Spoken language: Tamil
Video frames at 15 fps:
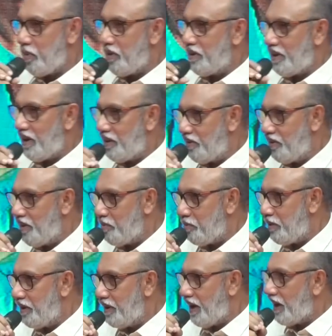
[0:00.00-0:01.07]
சூப்பர் ஹிட் ஆகணும்
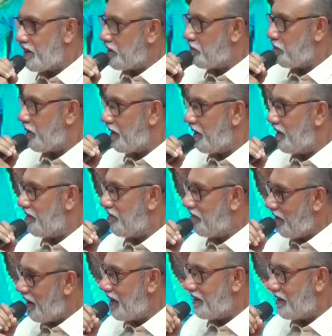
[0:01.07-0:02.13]
அப்படின்னு ஆசைப்படுறேன்
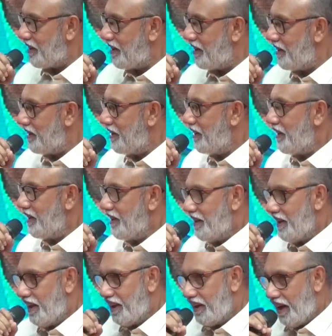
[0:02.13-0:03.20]
வாழ்த்துறேன்
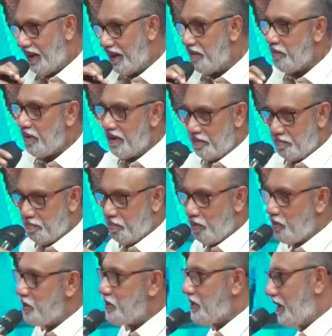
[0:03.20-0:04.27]
அதே மாதிரி
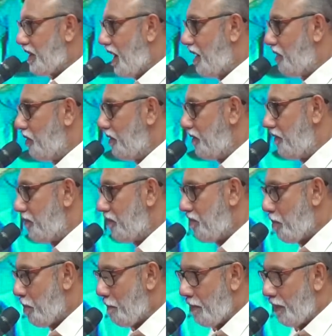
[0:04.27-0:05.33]
ப்ரொடியூசர் ராகுல்
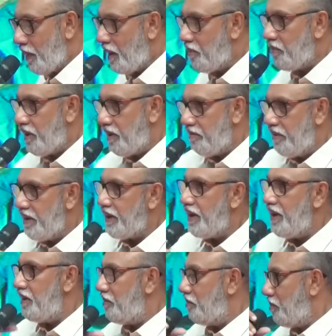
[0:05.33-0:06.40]
நம்ம
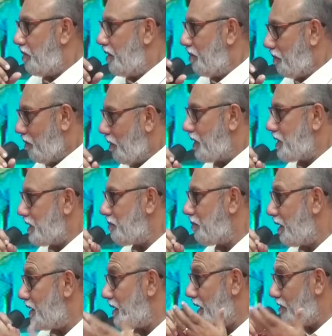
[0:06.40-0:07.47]
விக்கி ப்ரொடக்ஷன்
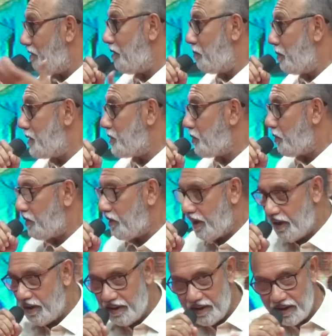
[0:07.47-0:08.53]
மேனேஜர் அவரை பற்றி சொல்லணும்
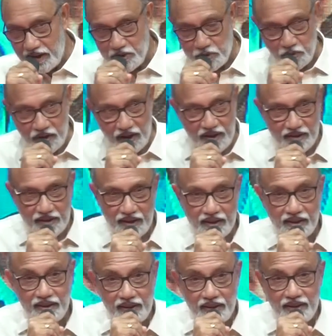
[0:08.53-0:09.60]
என்ன சொன்னாலும்
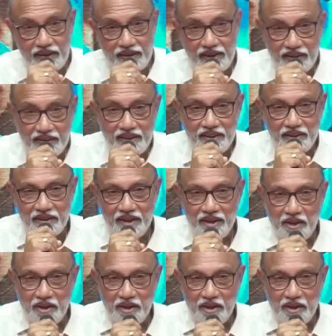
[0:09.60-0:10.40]
டக்கு டக்கு டக்குன்னு